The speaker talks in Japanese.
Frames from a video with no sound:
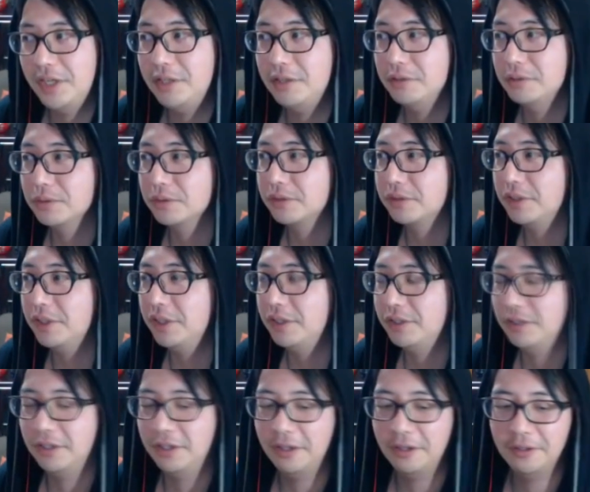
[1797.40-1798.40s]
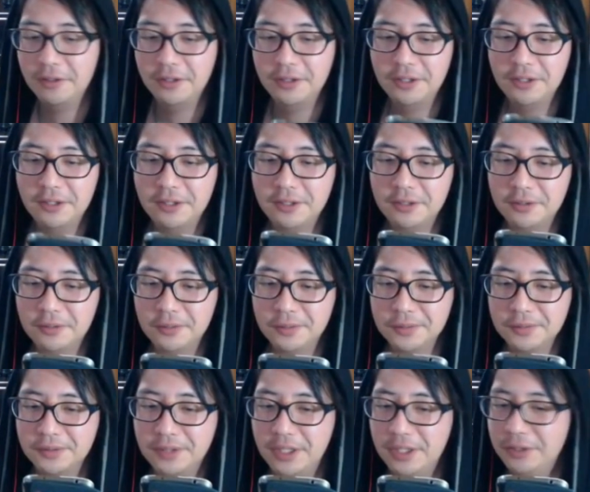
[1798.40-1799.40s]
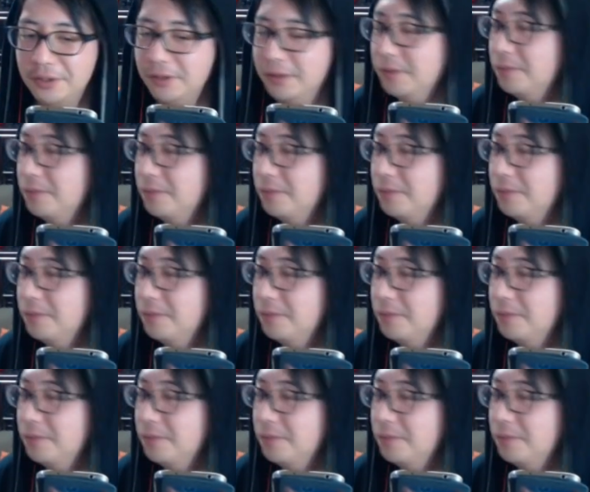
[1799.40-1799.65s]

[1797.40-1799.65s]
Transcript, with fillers: ている乗っている乗ってい